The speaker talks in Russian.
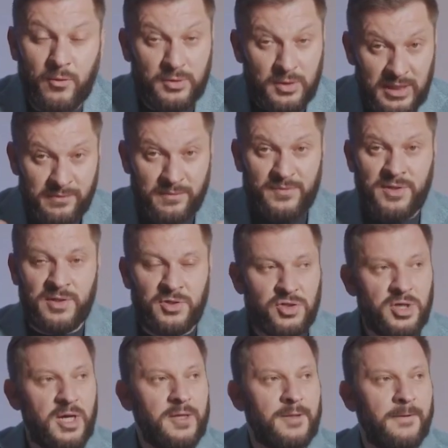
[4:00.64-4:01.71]
Вот она его
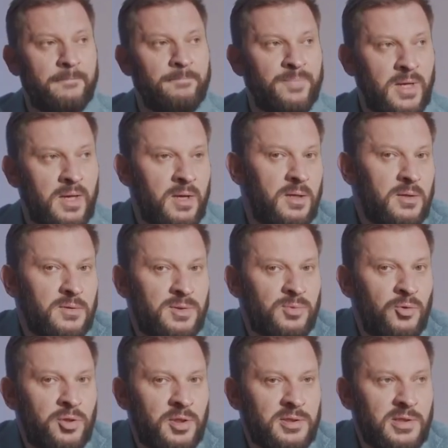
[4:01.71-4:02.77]
встречает,
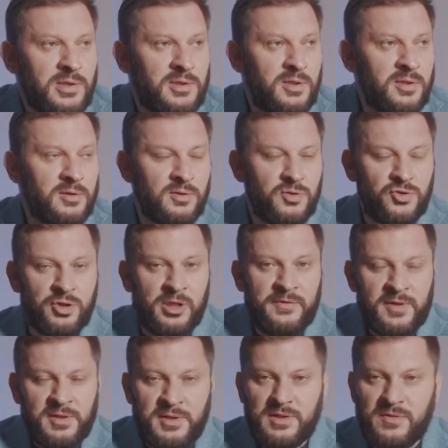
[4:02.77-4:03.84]
смотрит со стороны.
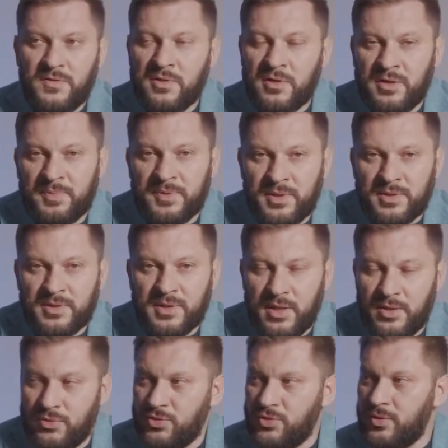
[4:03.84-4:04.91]
Человек действительно
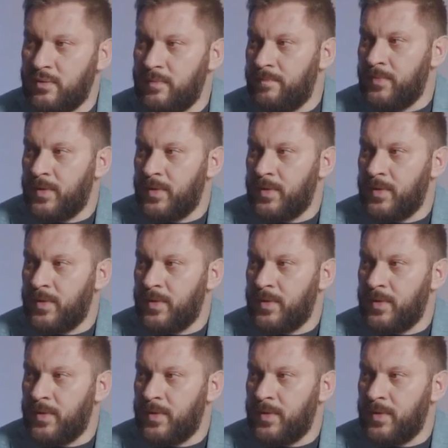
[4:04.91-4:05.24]
потрясающий.